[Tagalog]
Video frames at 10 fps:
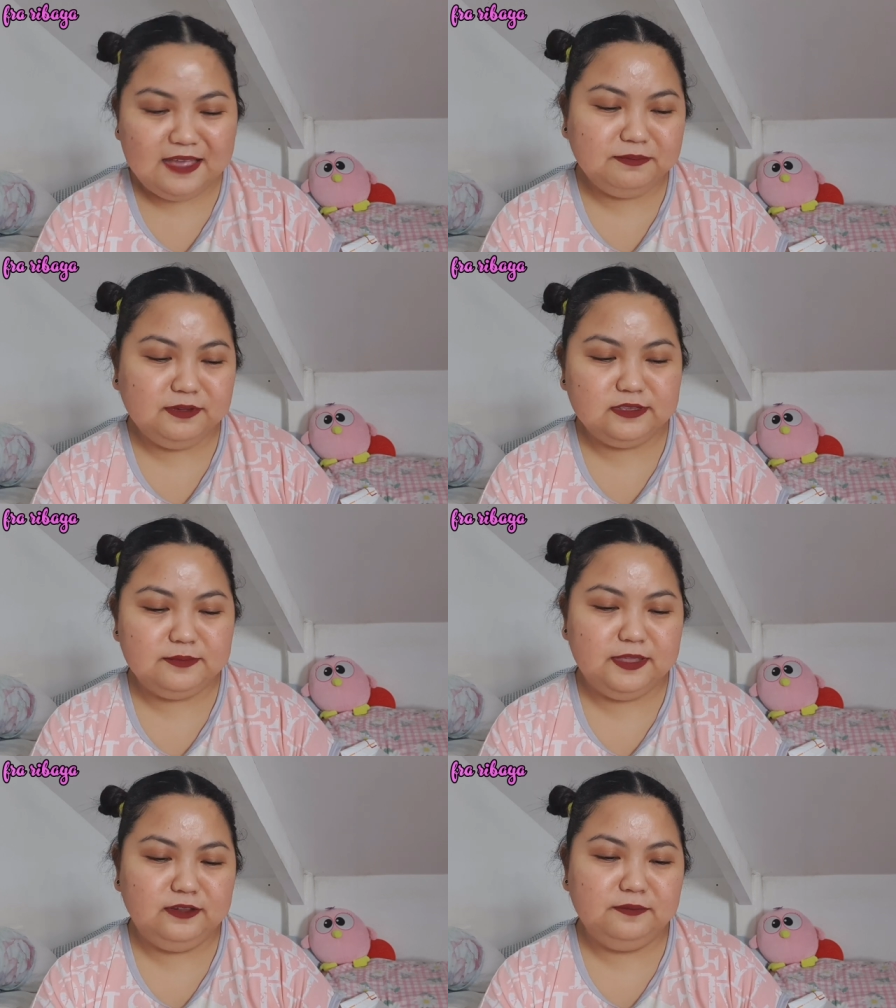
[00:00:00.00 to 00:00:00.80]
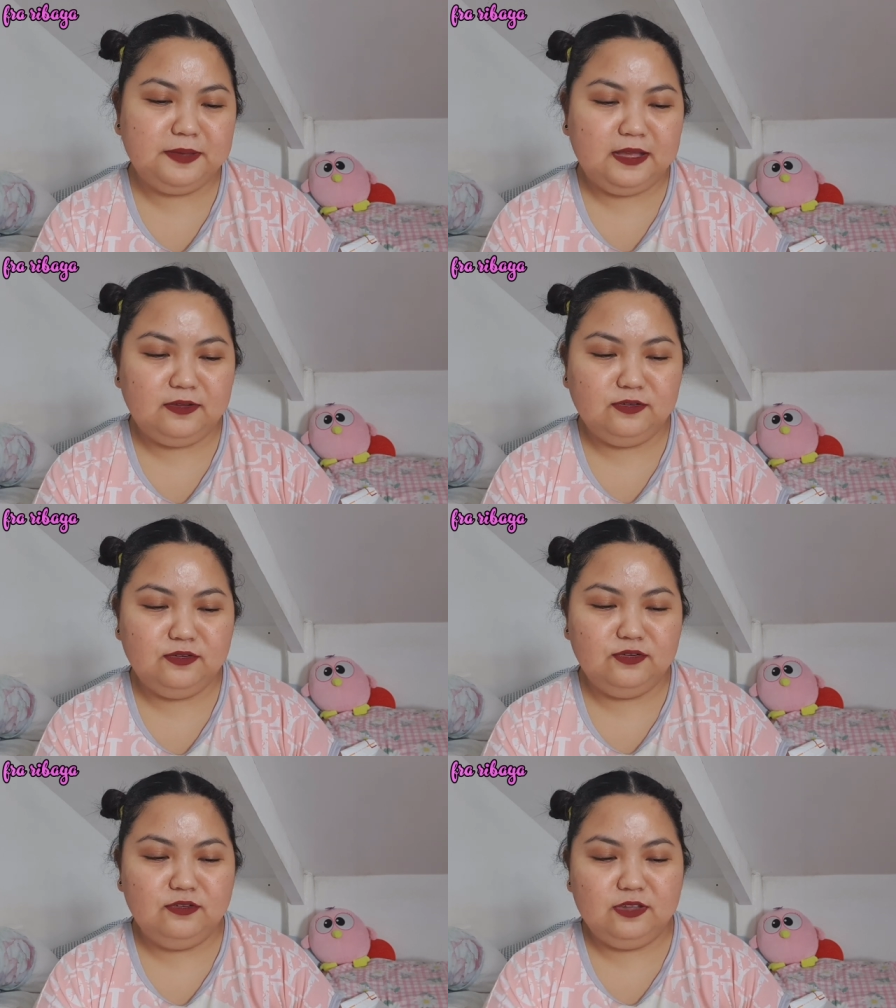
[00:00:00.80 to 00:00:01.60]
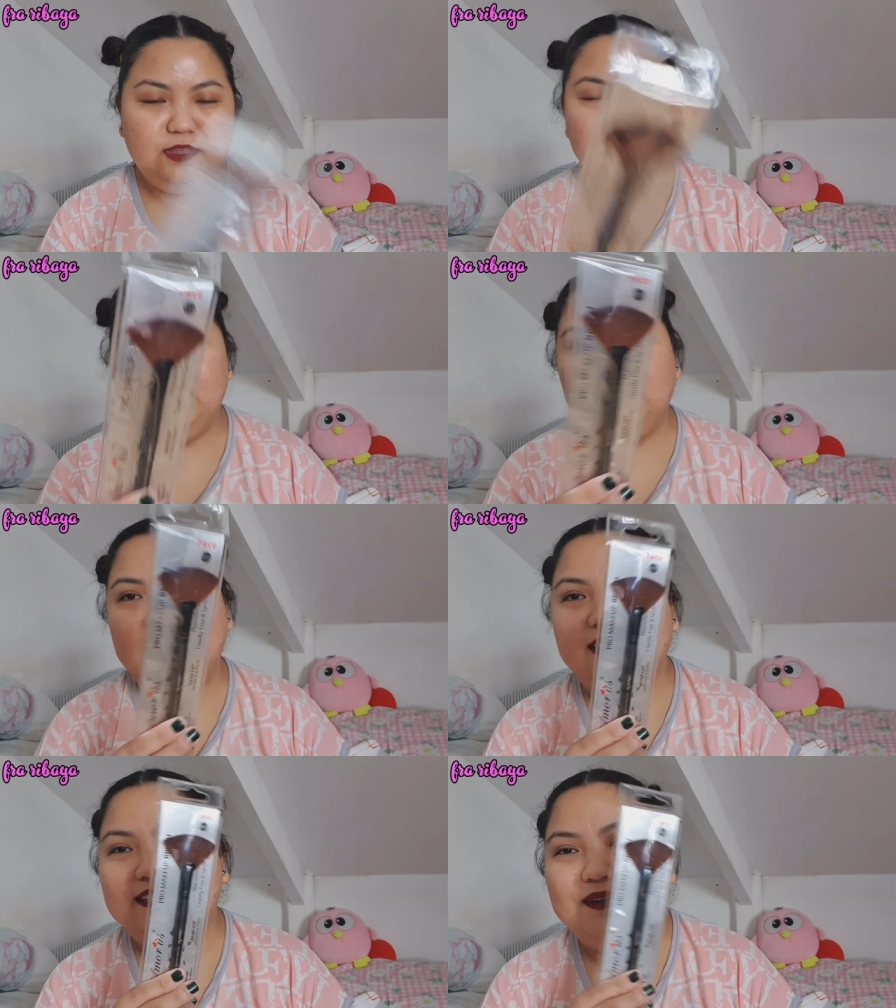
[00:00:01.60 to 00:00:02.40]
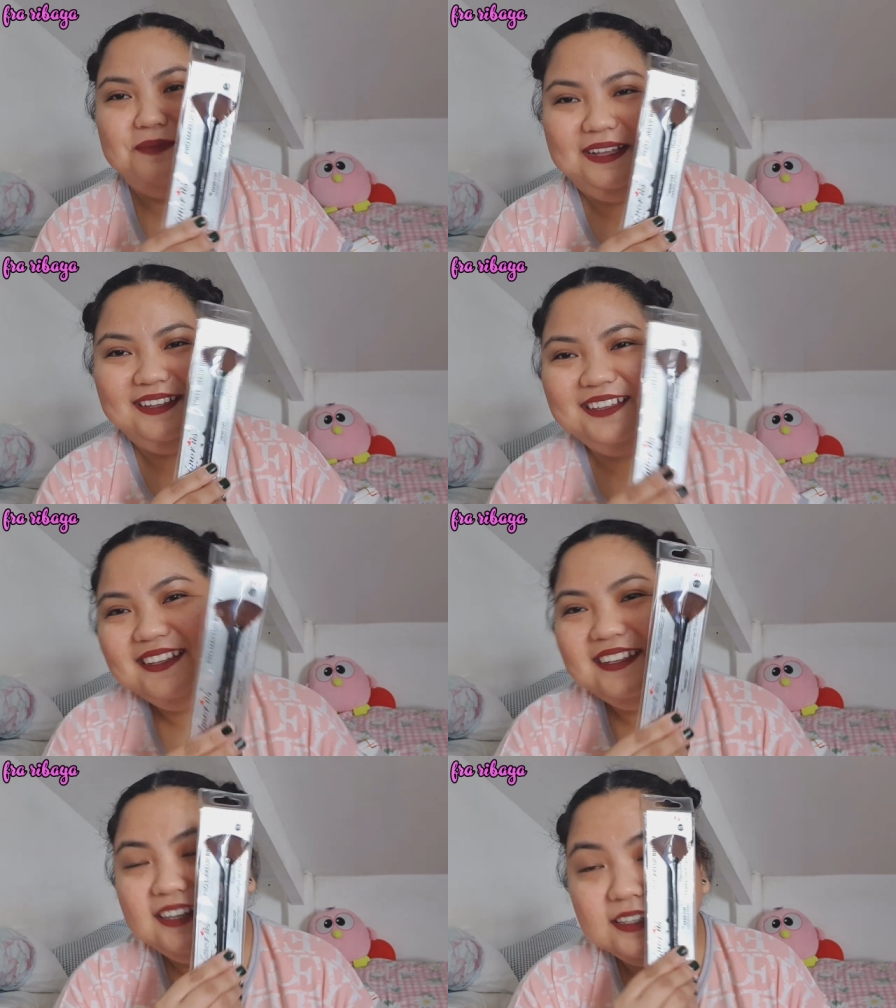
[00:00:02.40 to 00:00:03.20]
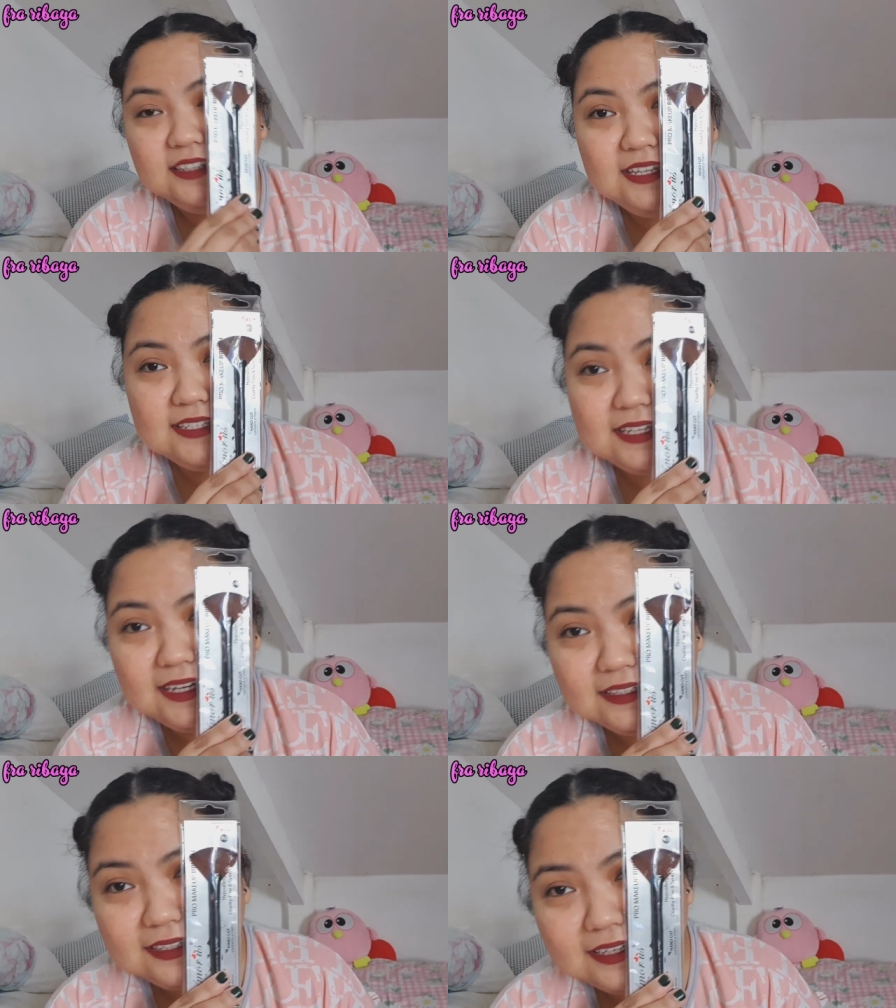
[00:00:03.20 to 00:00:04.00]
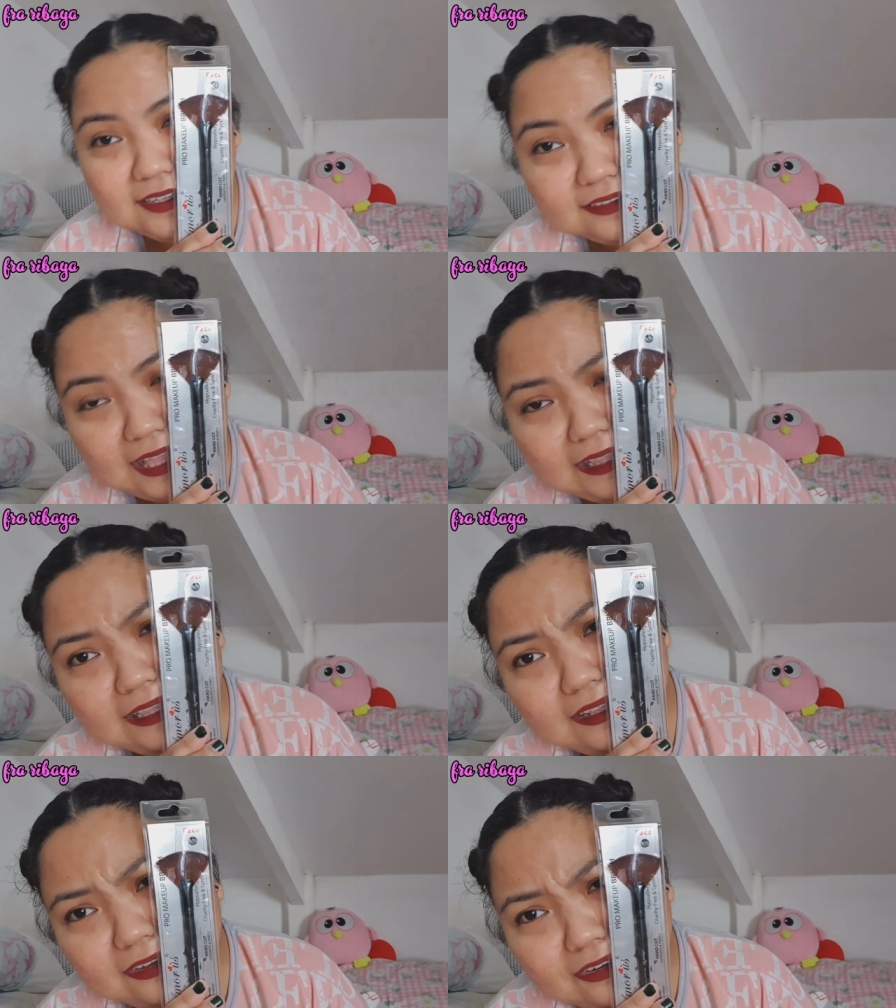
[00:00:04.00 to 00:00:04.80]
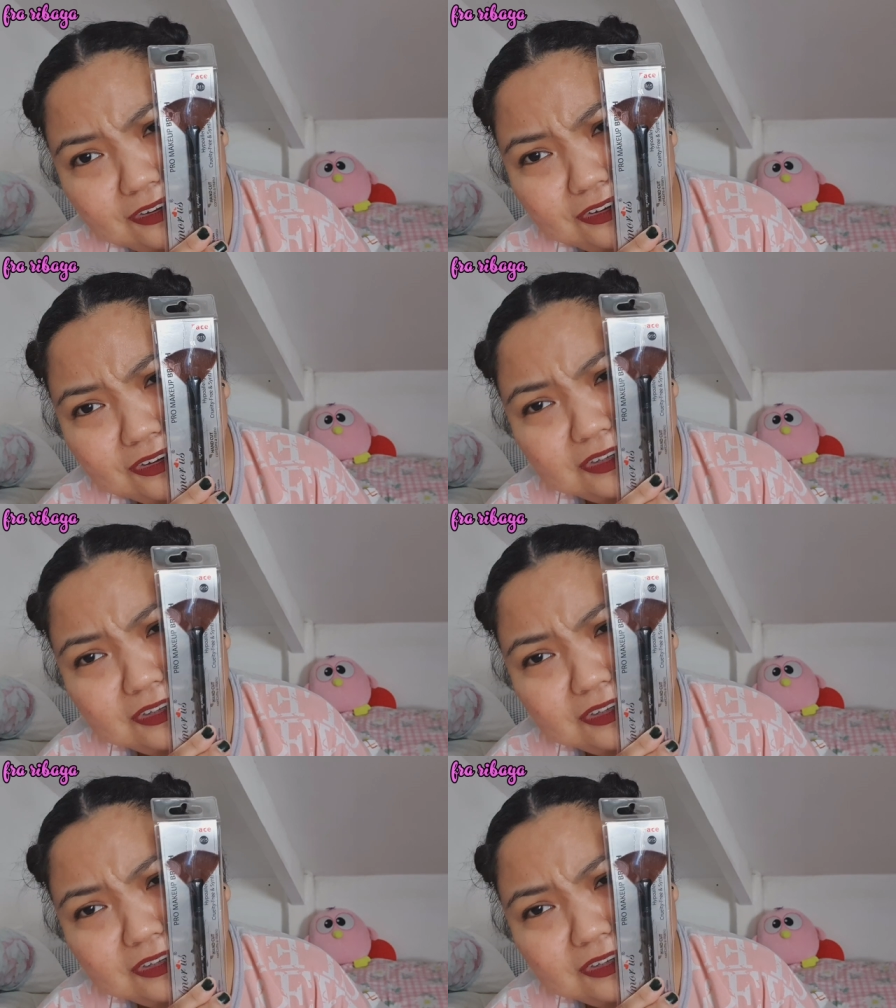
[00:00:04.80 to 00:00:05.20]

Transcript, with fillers: Tapos, meron pa akong kinuha na isa pa. Isa lang naging tatlo.